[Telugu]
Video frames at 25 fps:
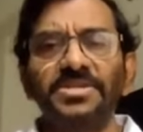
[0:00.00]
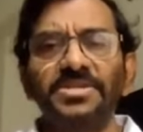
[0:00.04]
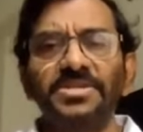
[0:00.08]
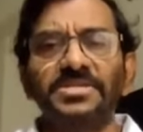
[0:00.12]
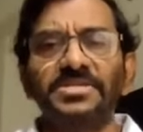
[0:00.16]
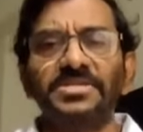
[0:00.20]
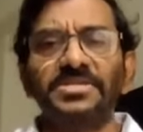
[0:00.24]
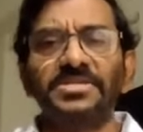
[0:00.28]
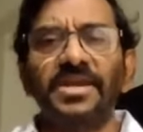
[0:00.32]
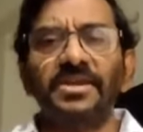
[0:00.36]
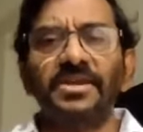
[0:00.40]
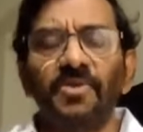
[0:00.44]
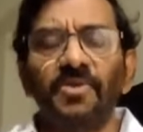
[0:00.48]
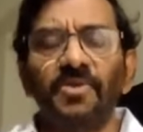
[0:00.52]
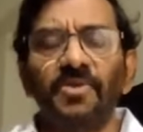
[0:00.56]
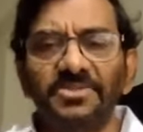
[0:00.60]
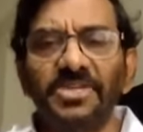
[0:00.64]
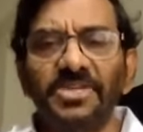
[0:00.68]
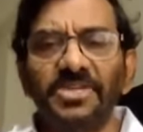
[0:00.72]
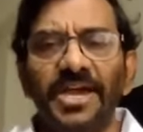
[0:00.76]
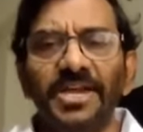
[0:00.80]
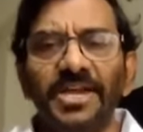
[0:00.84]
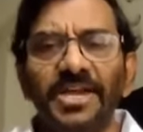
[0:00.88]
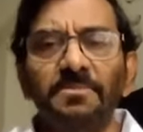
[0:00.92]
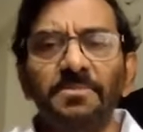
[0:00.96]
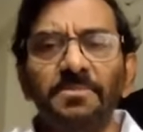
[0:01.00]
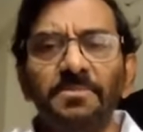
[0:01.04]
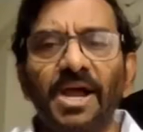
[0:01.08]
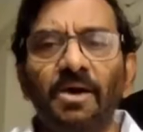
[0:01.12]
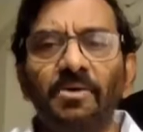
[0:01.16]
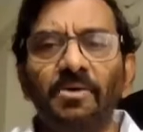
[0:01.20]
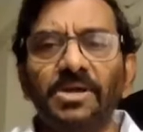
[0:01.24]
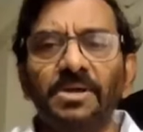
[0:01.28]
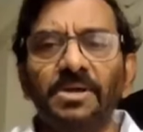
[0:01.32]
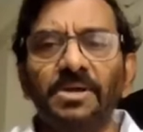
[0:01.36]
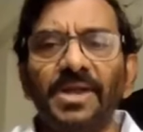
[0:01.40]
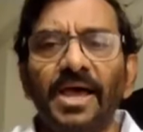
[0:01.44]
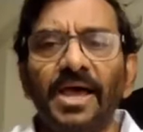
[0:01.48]
చేసేదానికి వాళ్ళకి ధైర్యం
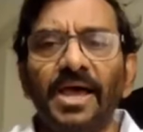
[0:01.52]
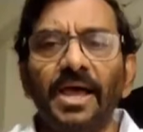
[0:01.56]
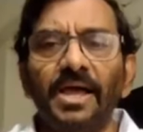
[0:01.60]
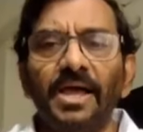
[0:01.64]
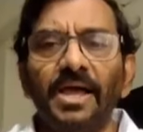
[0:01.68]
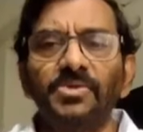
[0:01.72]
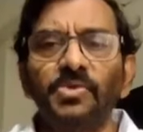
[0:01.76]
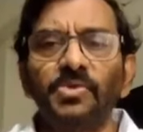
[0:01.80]
రావటంలా